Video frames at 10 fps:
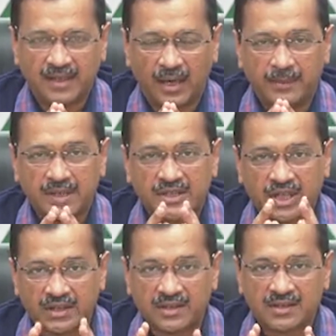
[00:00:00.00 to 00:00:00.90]
अभी तक
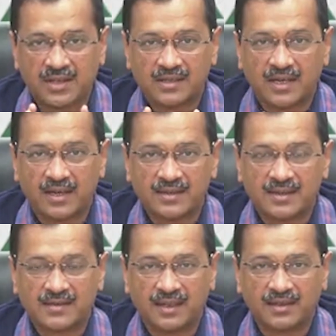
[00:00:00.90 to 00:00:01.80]
छत्तीस हज़ार से
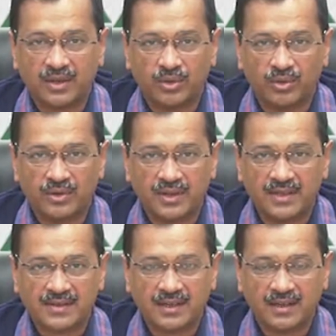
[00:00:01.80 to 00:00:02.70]
ज़्यादा लोग
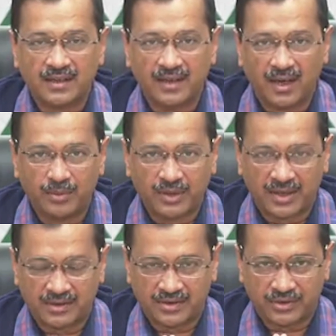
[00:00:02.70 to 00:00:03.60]
इसका लाभ
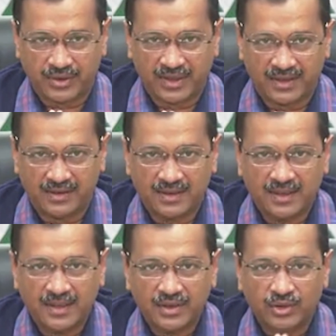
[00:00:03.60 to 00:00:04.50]
उठा चुके हैं
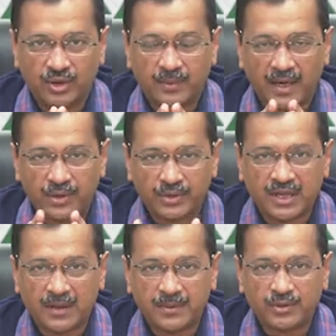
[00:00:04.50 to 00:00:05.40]
तो अब
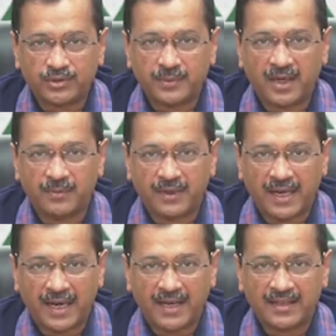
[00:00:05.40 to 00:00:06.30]
अयोध्या भी उसमें हमने
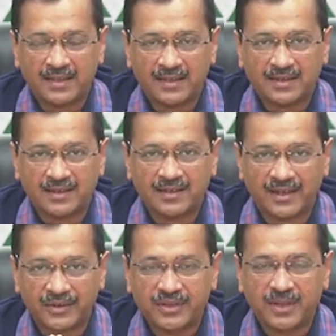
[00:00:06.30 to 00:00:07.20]
ऐड किया था कि
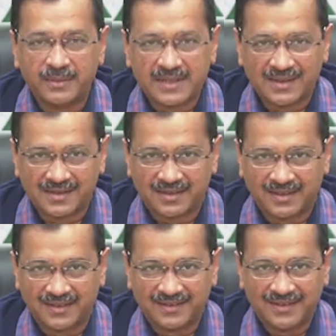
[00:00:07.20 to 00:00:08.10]
अयोध्या भी जा सकते
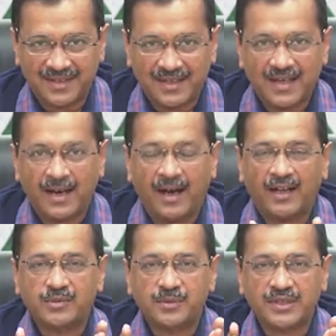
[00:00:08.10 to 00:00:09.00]
हैं
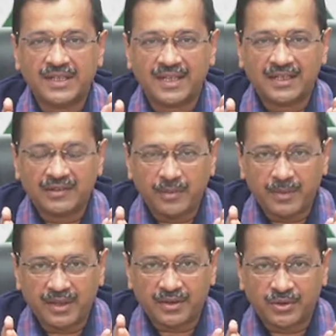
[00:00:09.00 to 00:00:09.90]
आज मुझे ये कहते हुए
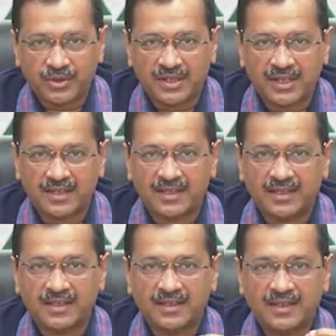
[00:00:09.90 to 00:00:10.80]
बेहद खुशी है कि
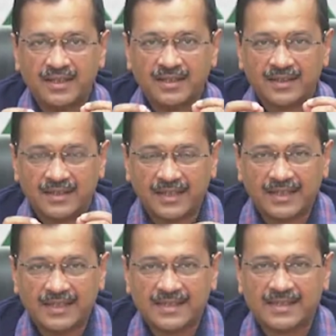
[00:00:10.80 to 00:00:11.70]

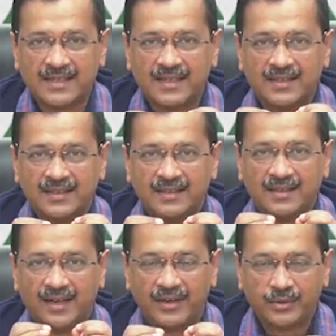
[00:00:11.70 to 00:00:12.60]
दिल्ली से
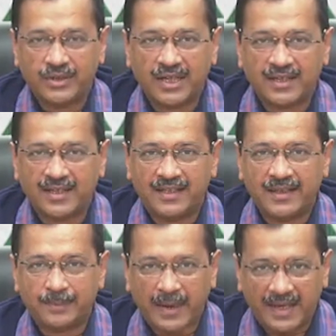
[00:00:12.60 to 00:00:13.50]
अयोध्या के
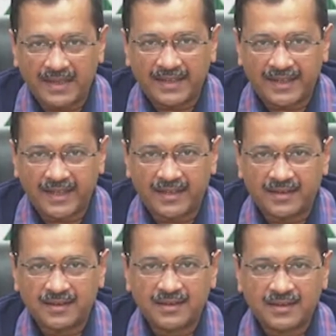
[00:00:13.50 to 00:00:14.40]
लिए पहली ट्रेन
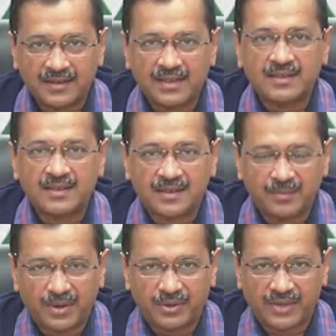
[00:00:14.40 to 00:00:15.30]
तीन
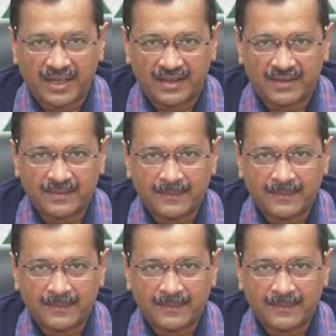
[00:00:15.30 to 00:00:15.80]
दिसंबर को जाएगी